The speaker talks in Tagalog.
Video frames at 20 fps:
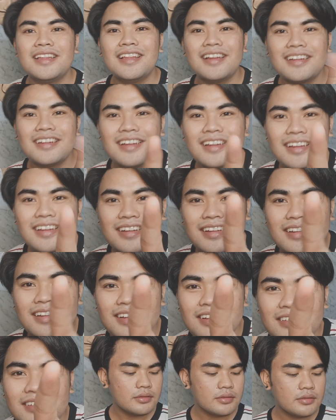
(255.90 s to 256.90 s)

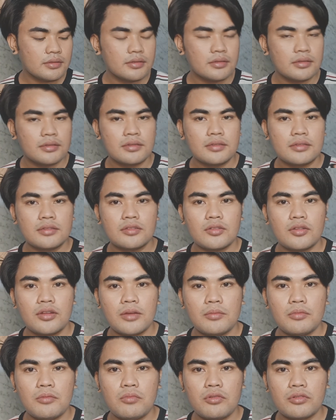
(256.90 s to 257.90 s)
nalaglag
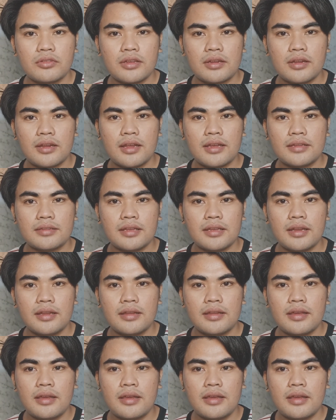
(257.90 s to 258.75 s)
kaya bubuksan na natin